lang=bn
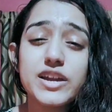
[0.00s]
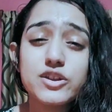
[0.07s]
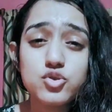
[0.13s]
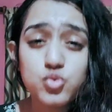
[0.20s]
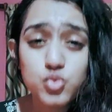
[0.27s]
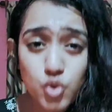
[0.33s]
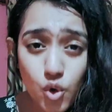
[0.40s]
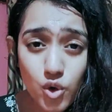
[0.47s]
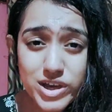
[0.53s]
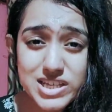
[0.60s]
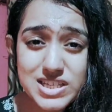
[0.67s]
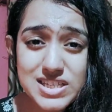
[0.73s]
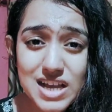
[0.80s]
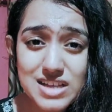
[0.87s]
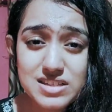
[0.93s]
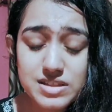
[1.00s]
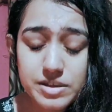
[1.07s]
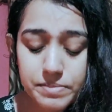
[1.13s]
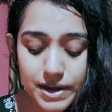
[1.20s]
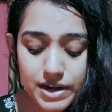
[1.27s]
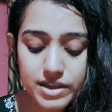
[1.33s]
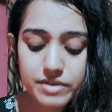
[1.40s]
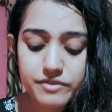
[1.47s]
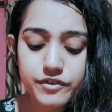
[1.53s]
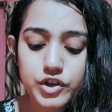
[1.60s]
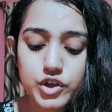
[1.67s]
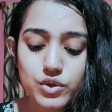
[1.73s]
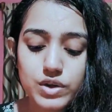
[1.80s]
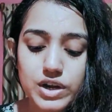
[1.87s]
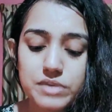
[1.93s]
একটু নয়েজ আসতে পারে
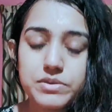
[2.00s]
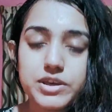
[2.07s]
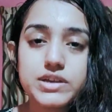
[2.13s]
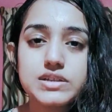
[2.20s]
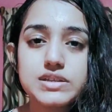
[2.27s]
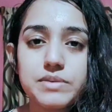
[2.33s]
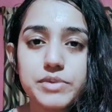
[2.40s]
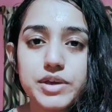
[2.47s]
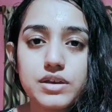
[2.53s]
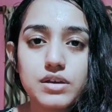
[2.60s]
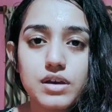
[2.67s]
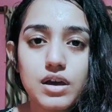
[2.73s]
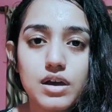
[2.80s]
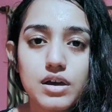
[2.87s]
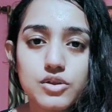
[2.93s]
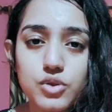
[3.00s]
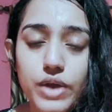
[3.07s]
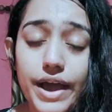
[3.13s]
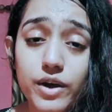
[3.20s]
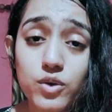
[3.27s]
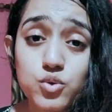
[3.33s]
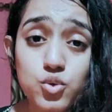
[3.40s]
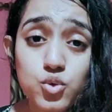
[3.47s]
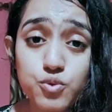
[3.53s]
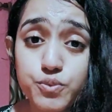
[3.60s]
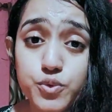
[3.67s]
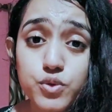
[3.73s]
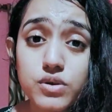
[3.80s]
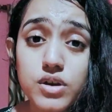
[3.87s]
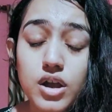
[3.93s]
ভিডিওটায় বিকজ আমি এখন
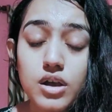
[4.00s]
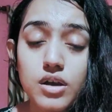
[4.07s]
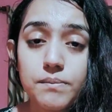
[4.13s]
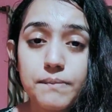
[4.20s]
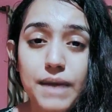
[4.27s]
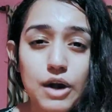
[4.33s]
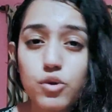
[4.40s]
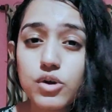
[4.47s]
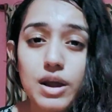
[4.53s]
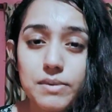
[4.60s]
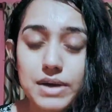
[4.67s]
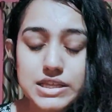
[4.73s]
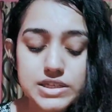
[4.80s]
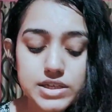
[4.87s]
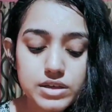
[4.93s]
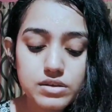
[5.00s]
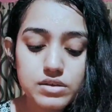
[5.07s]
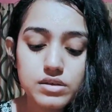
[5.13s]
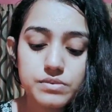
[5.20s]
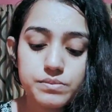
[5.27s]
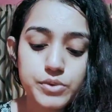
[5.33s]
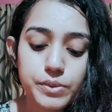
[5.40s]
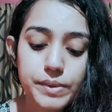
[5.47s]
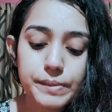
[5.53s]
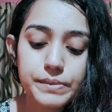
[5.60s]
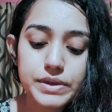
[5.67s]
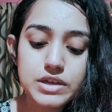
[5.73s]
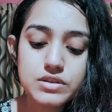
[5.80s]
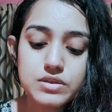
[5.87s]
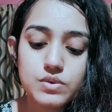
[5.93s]
দুপুর বারোটা বাজে
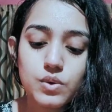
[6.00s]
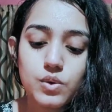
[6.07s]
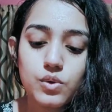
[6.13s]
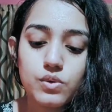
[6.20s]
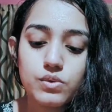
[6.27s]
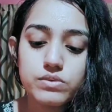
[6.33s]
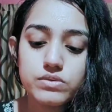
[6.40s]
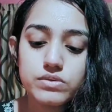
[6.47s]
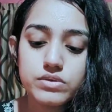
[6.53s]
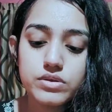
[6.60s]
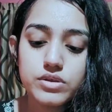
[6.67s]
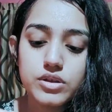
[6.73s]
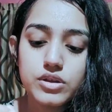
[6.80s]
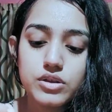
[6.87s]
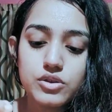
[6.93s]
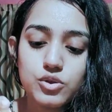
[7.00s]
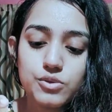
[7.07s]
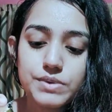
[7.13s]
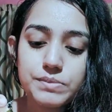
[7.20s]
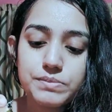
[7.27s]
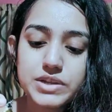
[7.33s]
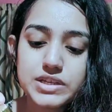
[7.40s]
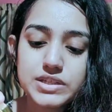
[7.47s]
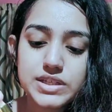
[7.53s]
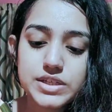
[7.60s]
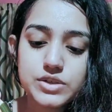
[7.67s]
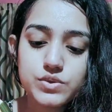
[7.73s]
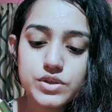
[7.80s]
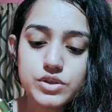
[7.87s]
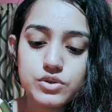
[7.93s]
প্রবাবলি সো তোমরা প্লিজ
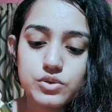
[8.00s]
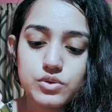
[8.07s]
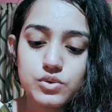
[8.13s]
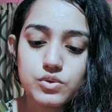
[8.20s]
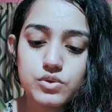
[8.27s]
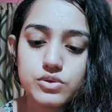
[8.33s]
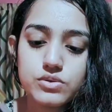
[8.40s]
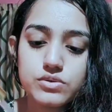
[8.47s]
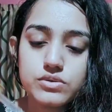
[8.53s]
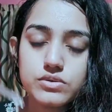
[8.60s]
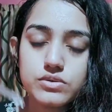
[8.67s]
একটু ইগনোর করো